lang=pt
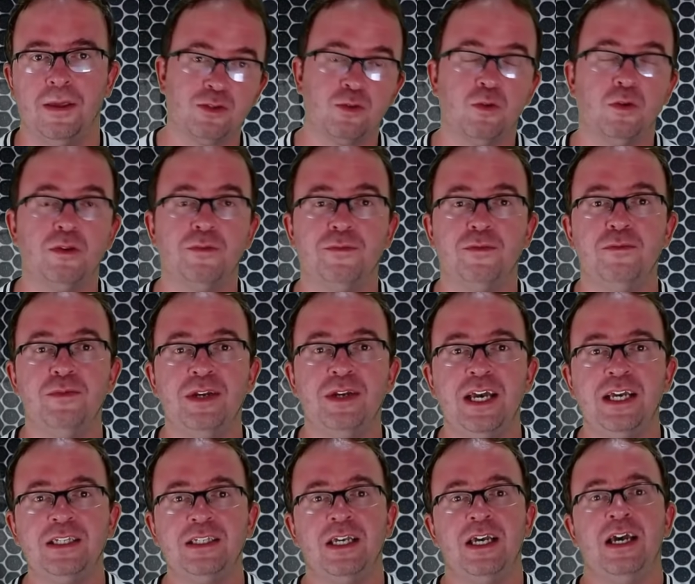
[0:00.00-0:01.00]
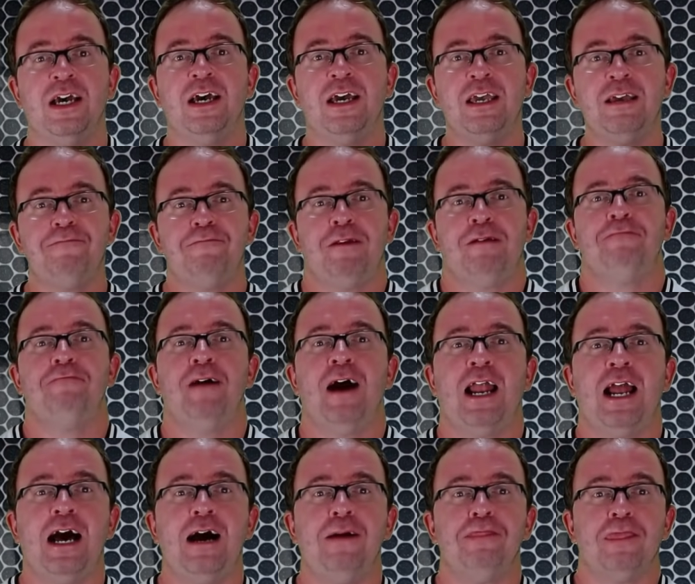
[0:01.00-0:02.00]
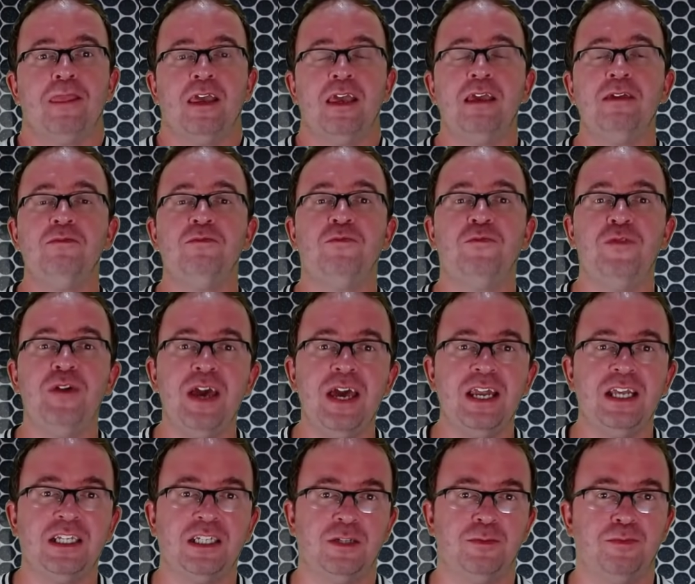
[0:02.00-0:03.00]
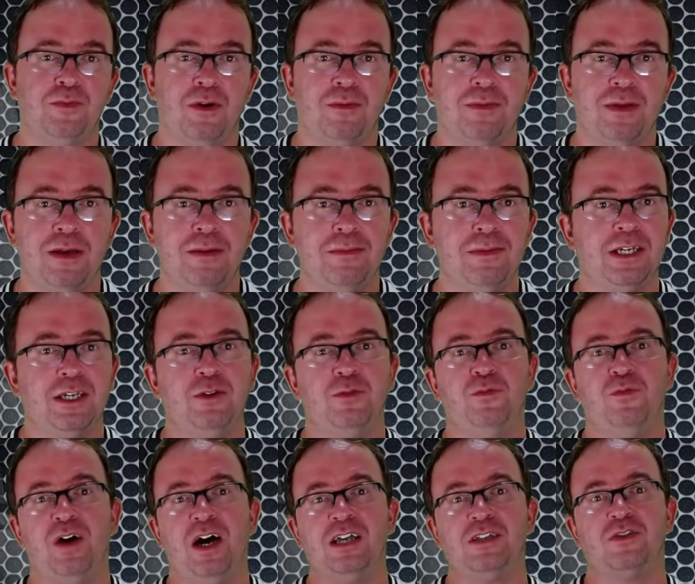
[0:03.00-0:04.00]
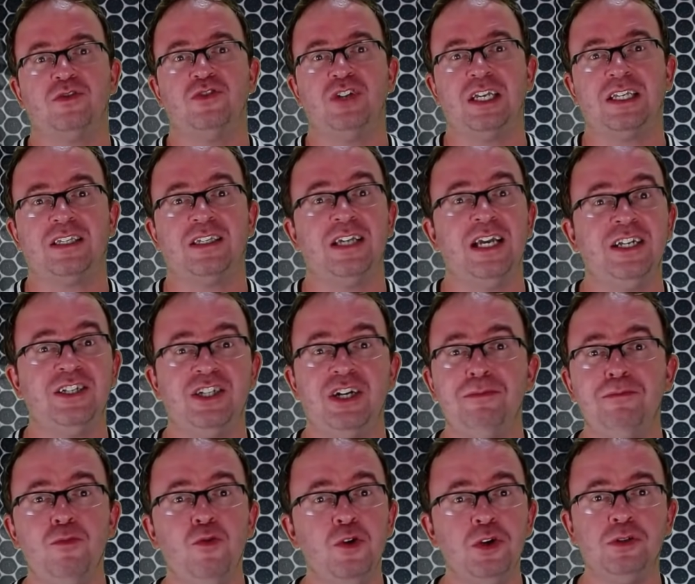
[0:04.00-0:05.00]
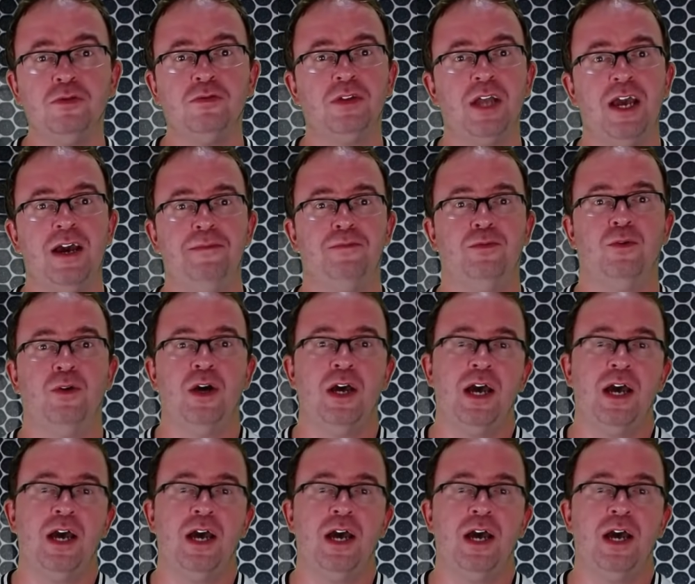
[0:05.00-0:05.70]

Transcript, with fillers: Contra o Fluminense e preparar e ver esse problema que o Vasco já sente há muito tempo.